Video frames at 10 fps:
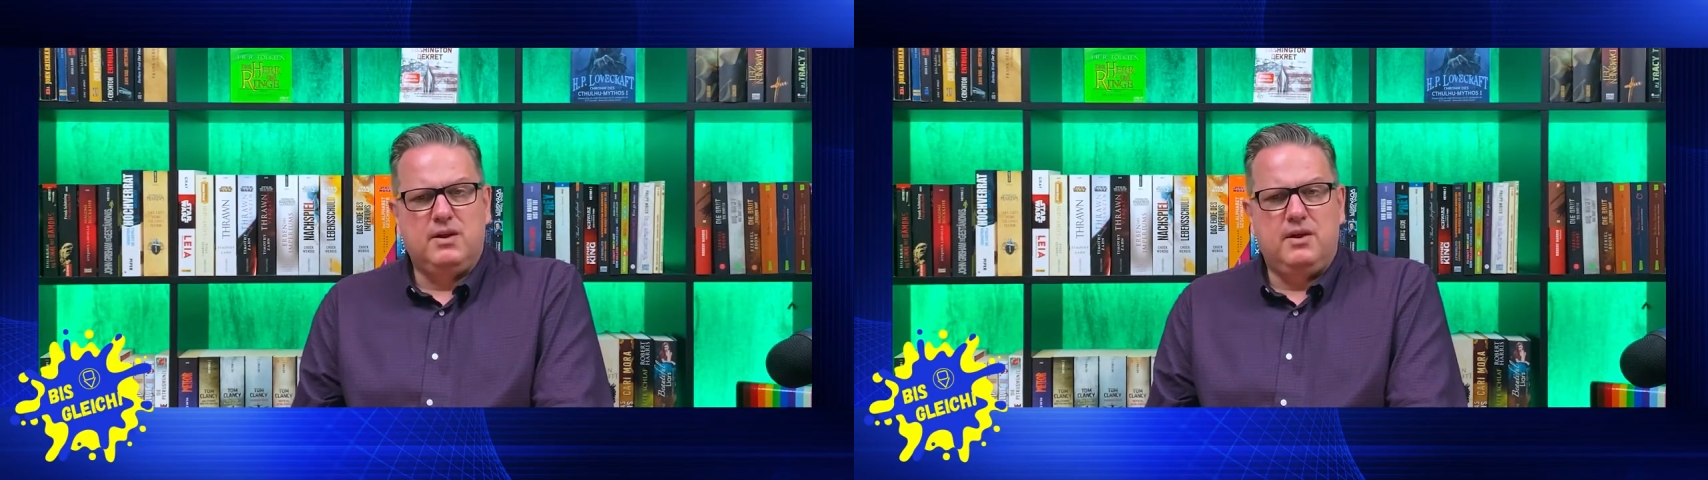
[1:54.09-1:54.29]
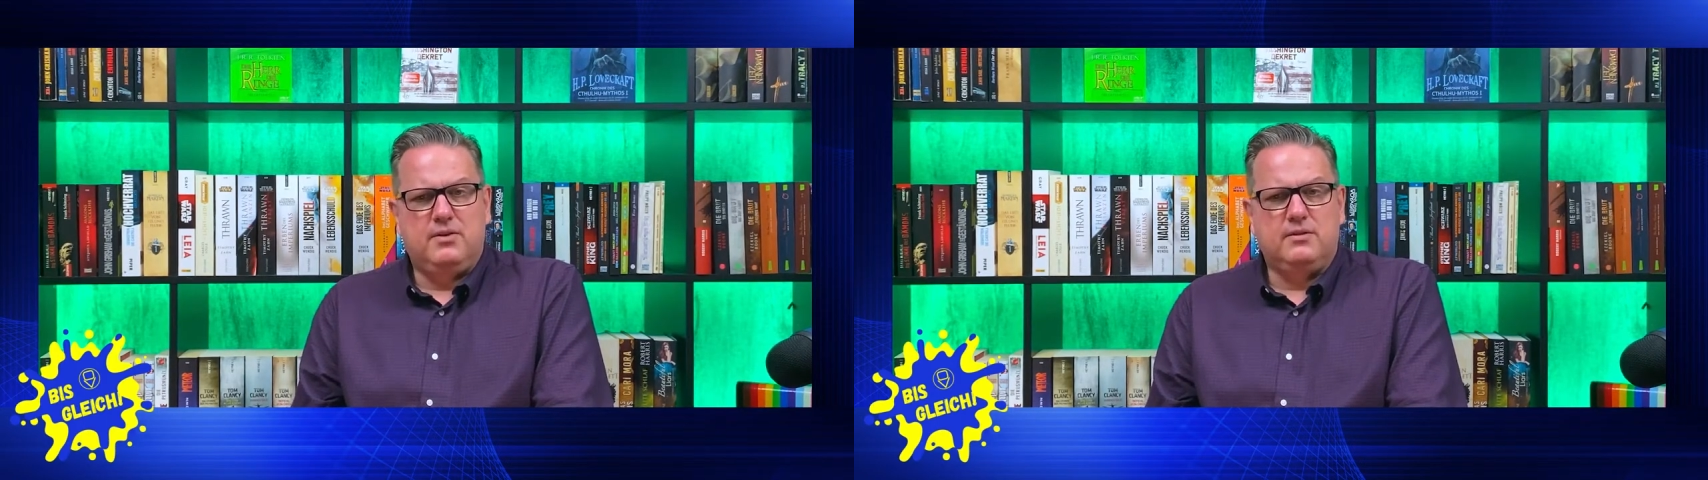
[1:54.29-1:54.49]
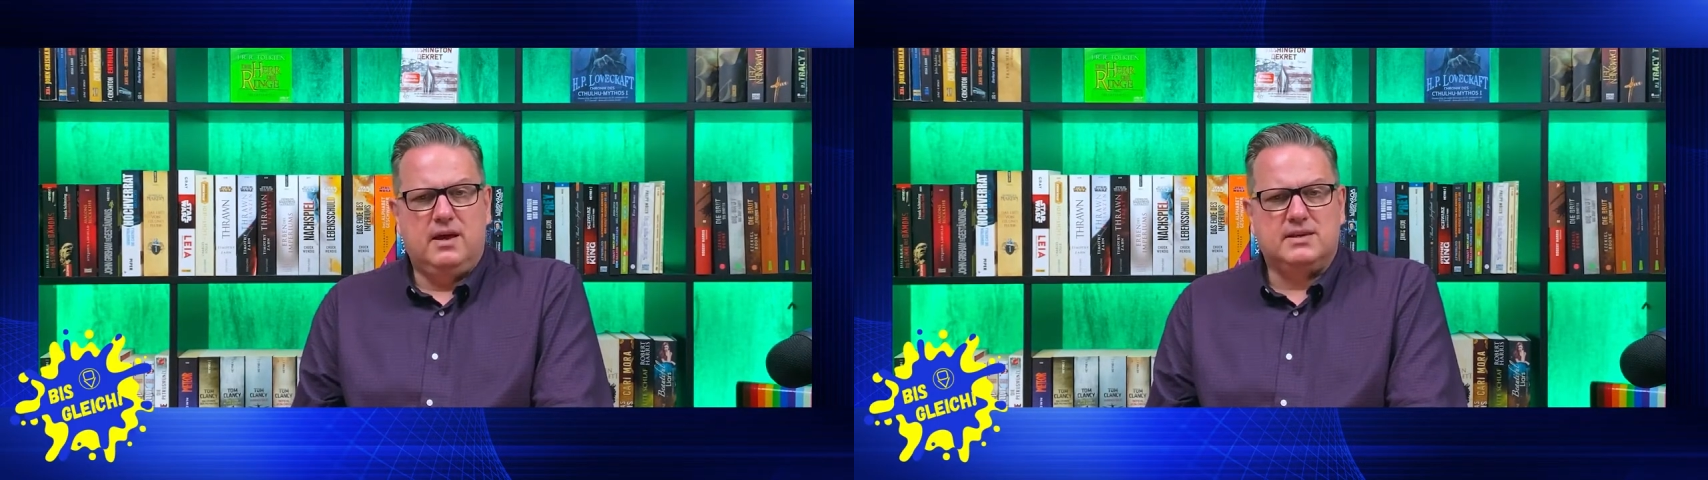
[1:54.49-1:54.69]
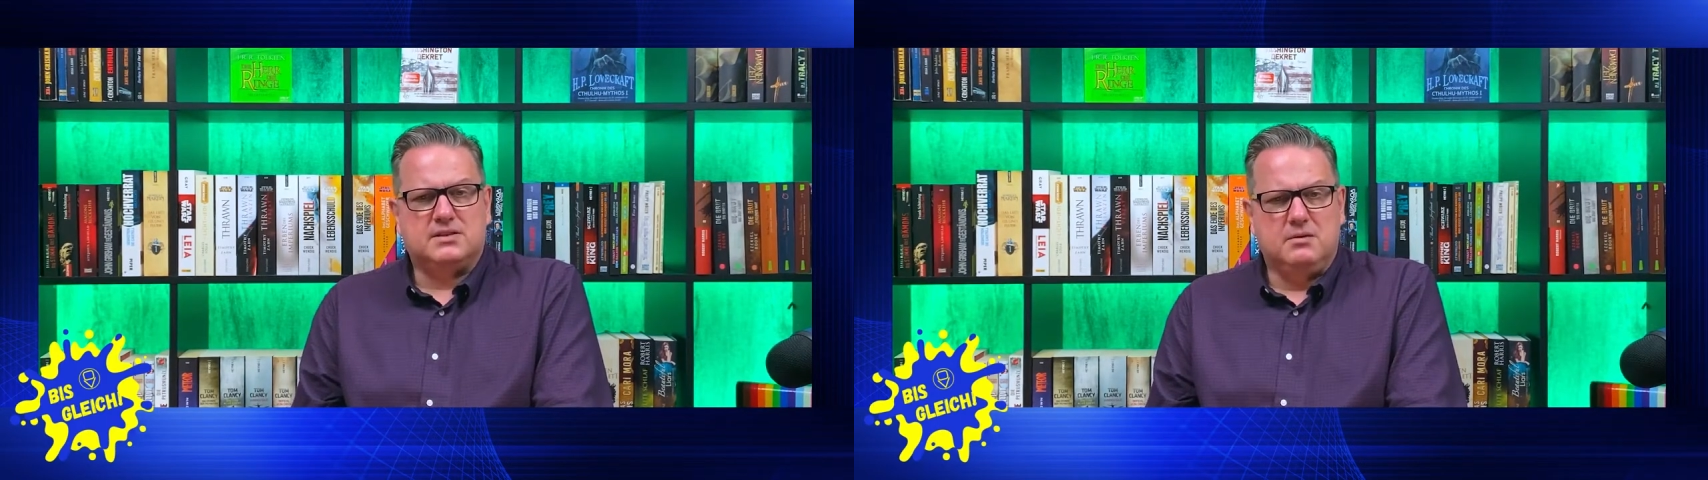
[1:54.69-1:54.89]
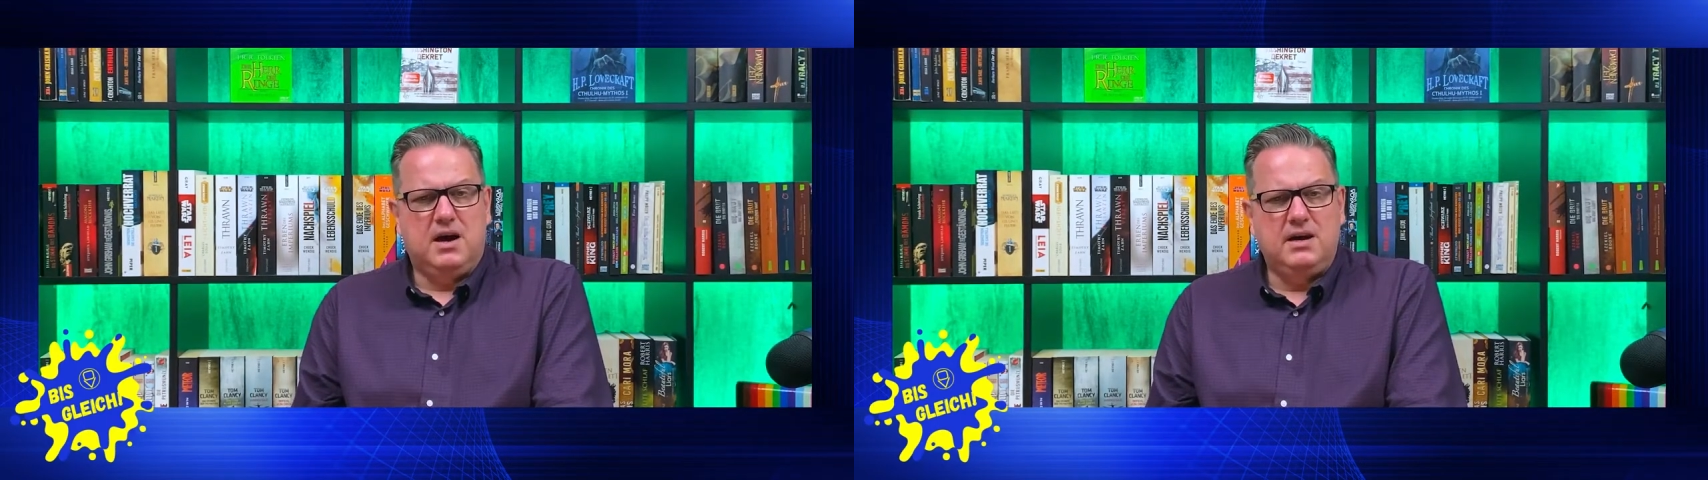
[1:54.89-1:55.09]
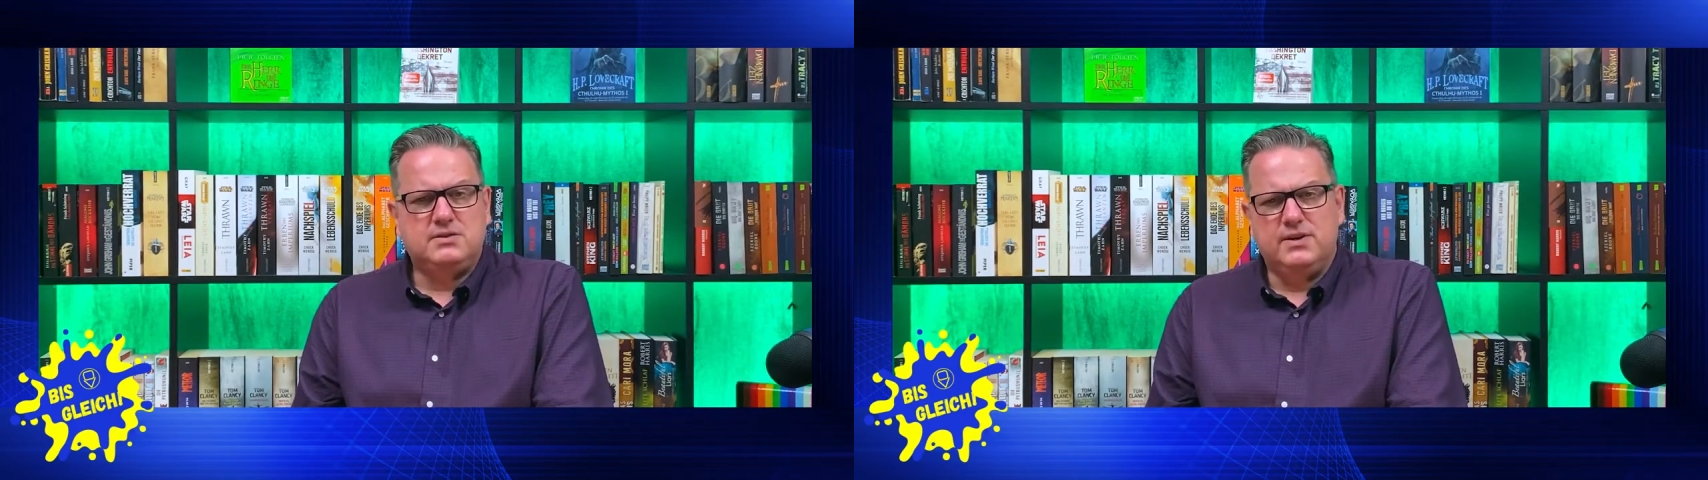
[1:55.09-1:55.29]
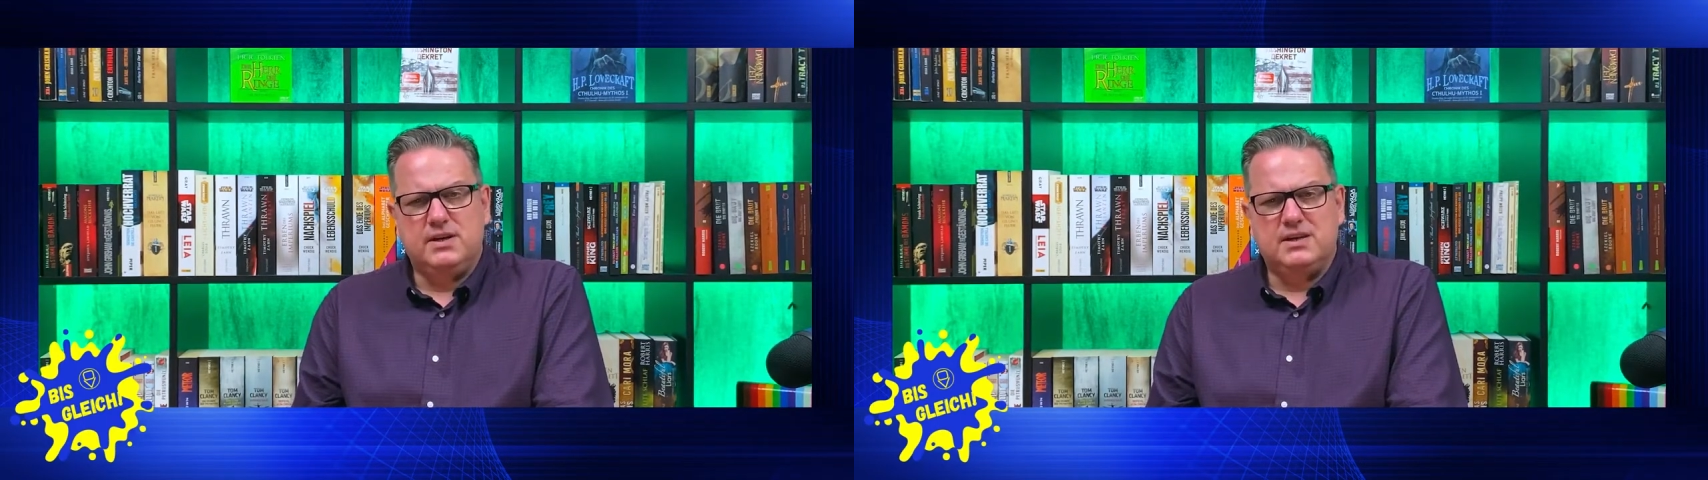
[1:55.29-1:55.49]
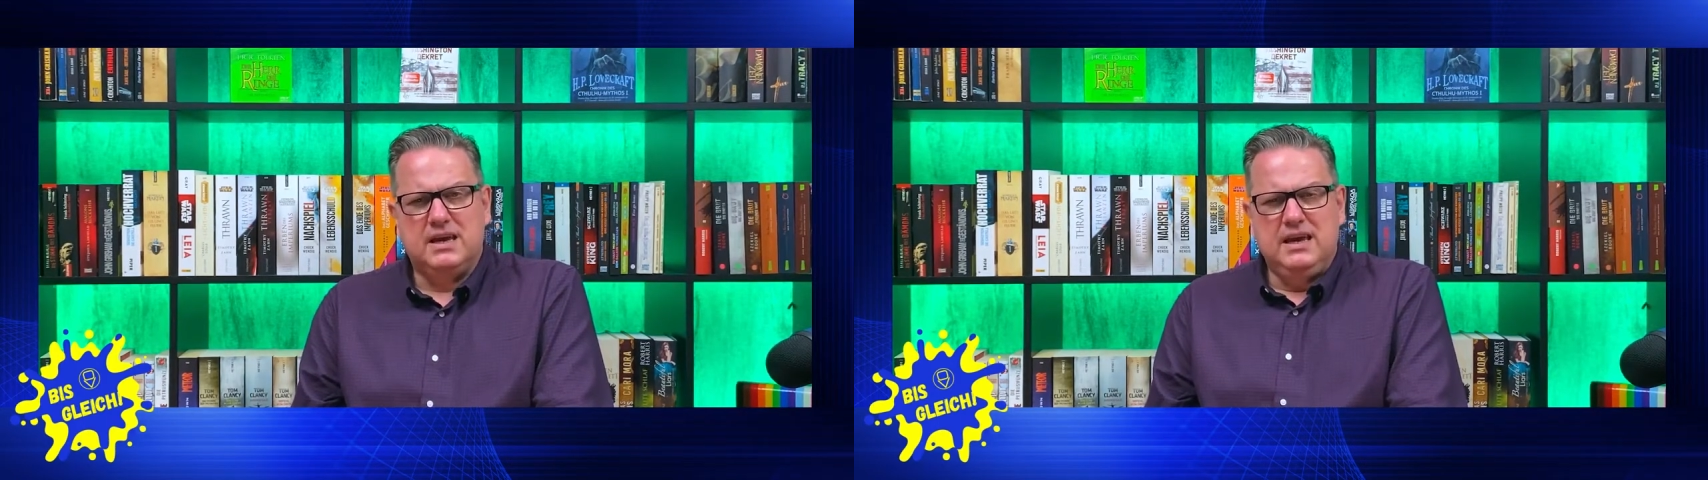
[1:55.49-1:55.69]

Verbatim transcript: Nathan extrem heiß findet,